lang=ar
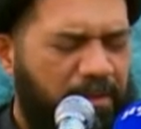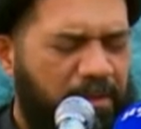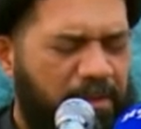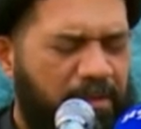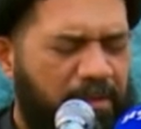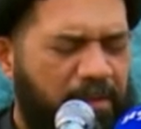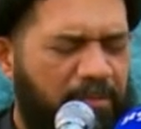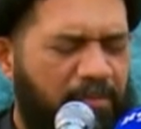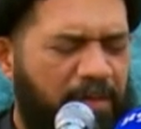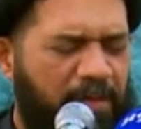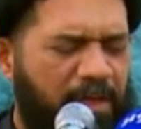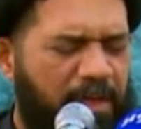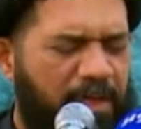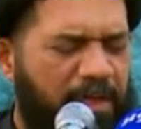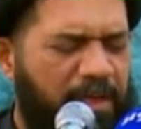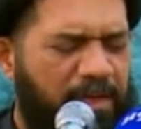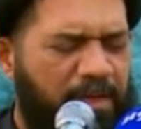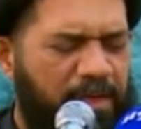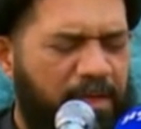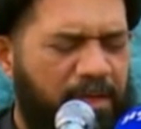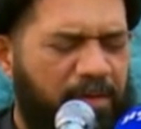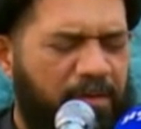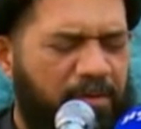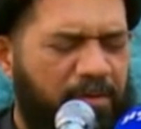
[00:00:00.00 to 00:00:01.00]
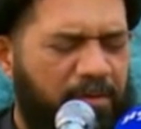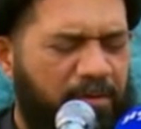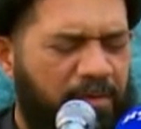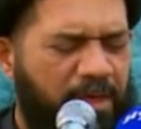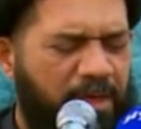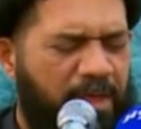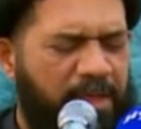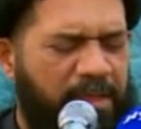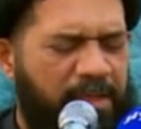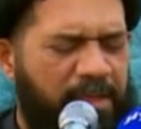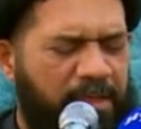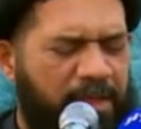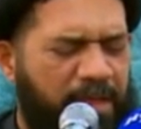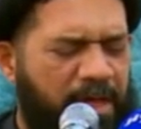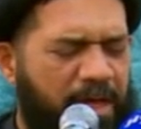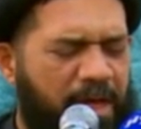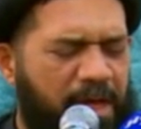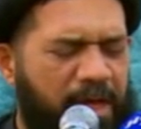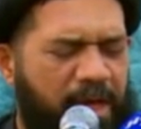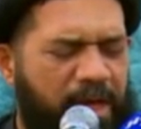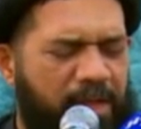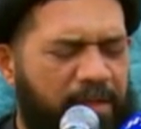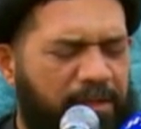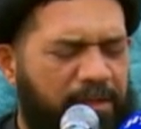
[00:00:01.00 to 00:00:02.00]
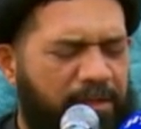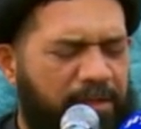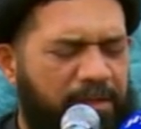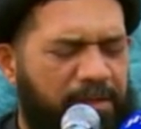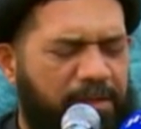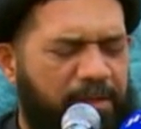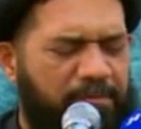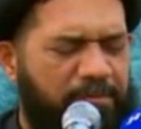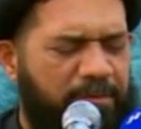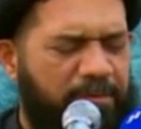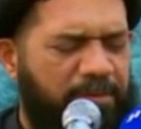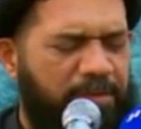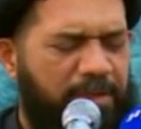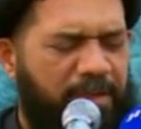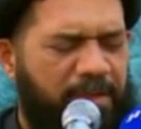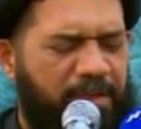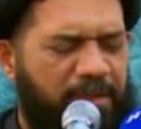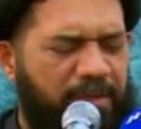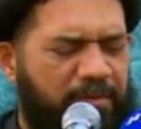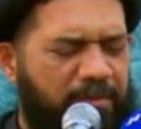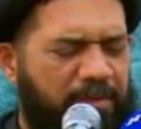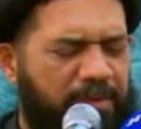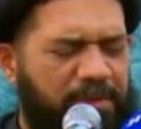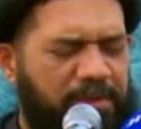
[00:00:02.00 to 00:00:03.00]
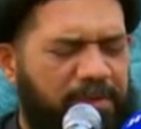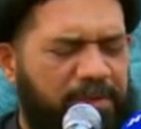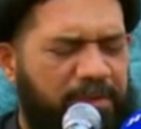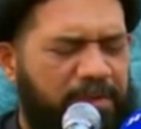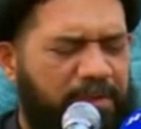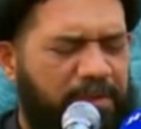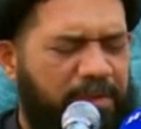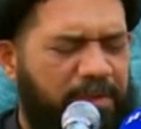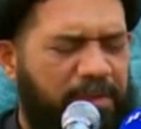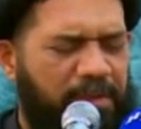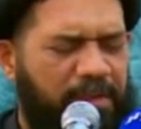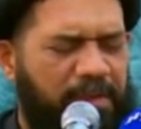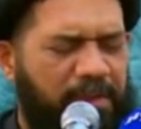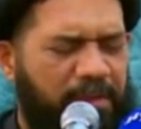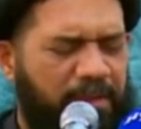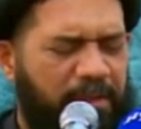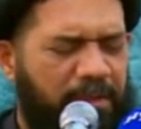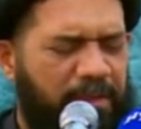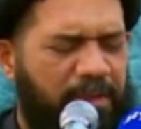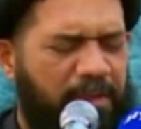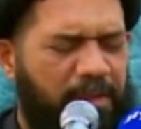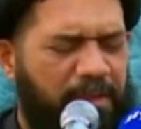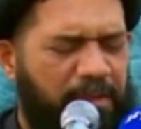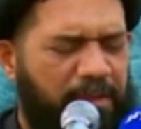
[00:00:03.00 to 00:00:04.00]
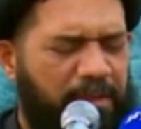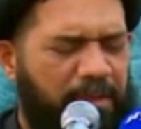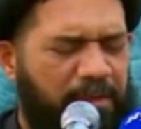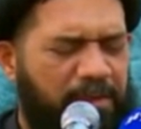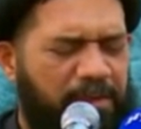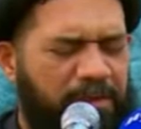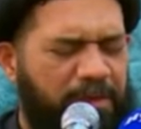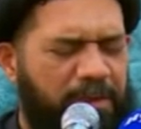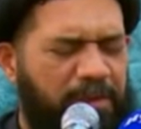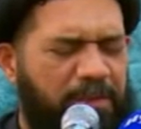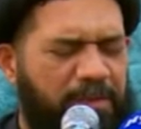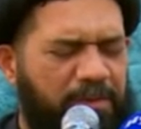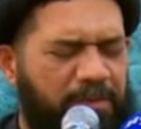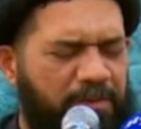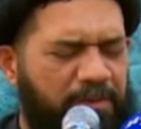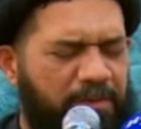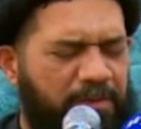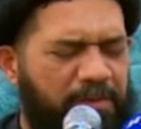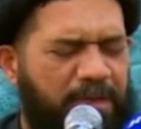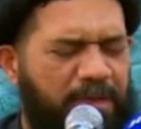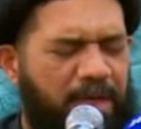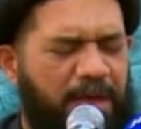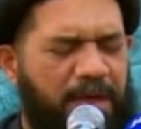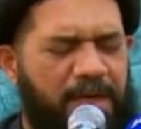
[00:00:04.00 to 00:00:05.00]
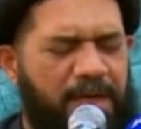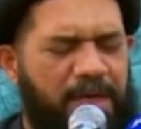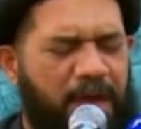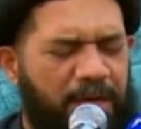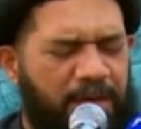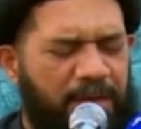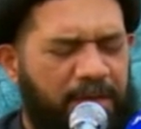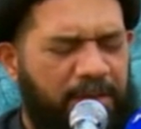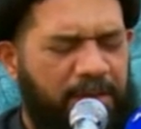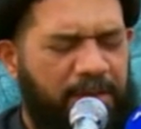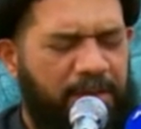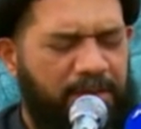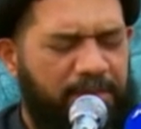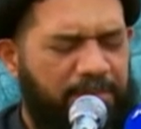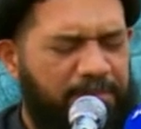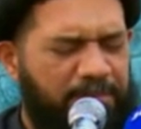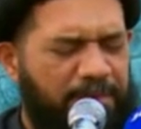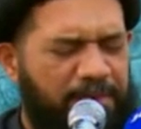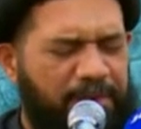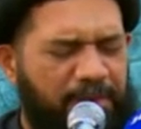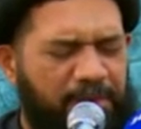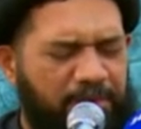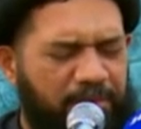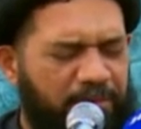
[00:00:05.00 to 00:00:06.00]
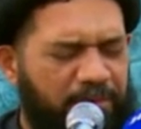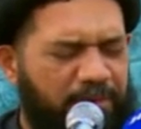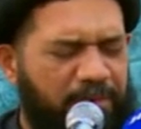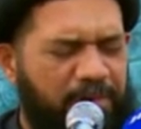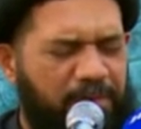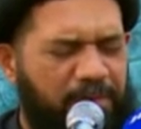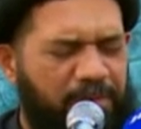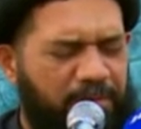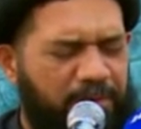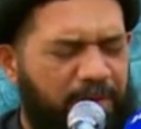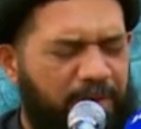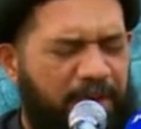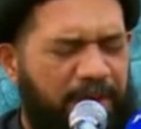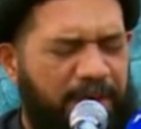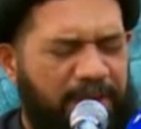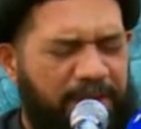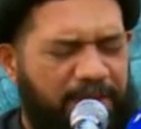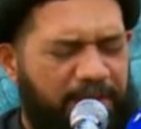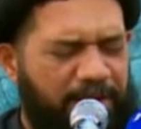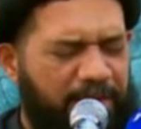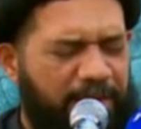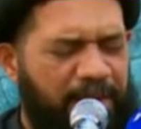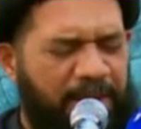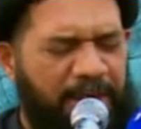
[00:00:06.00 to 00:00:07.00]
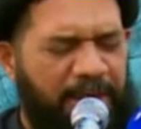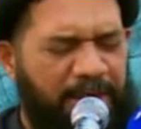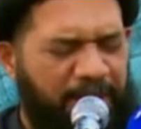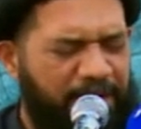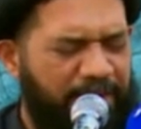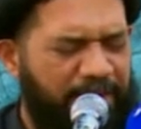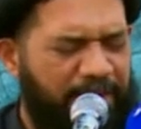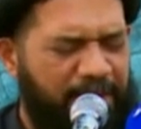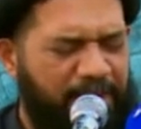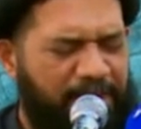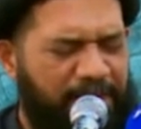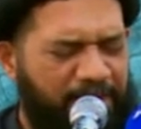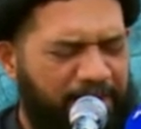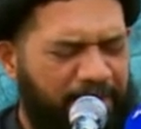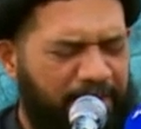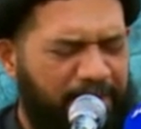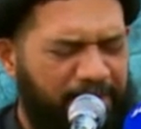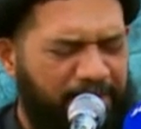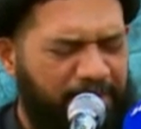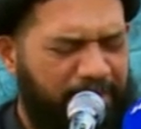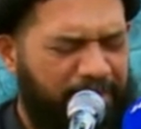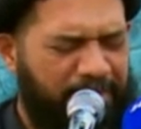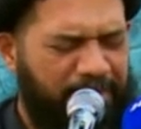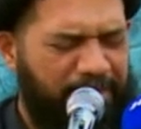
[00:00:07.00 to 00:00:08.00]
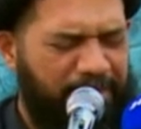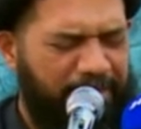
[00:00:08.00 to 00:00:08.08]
اي والله لاخوها الناظر بشكوى تديره شنه رايك بالاخوها كله غيره